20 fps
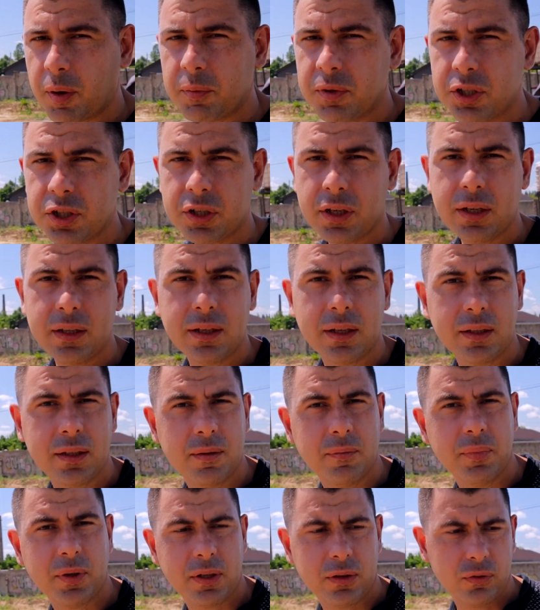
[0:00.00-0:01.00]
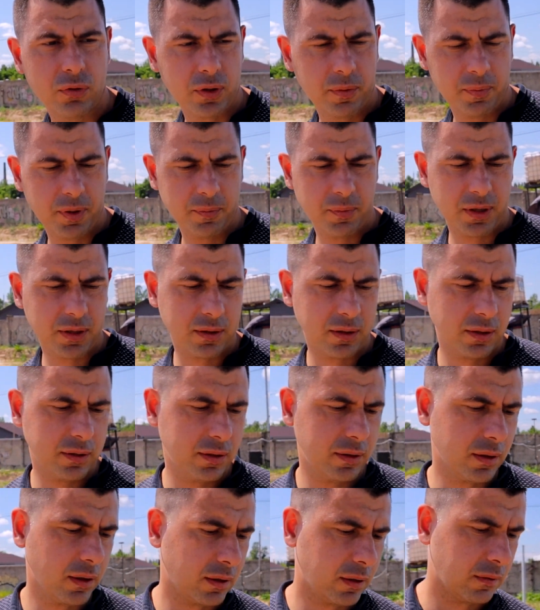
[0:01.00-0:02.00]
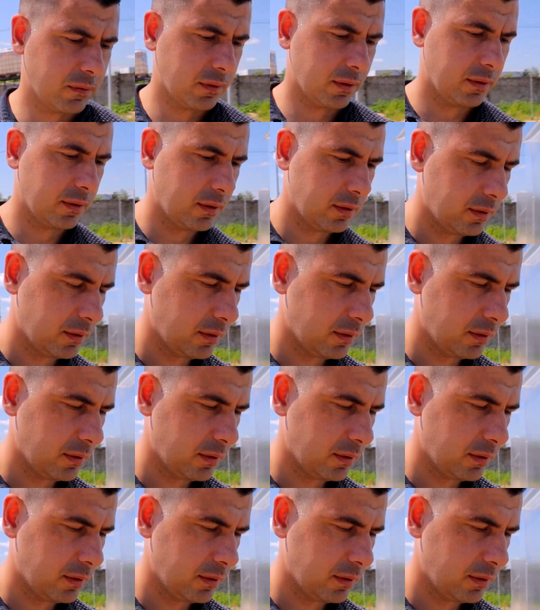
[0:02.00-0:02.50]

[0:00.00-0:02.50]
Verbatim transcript: помещении температура примерно одинаковая.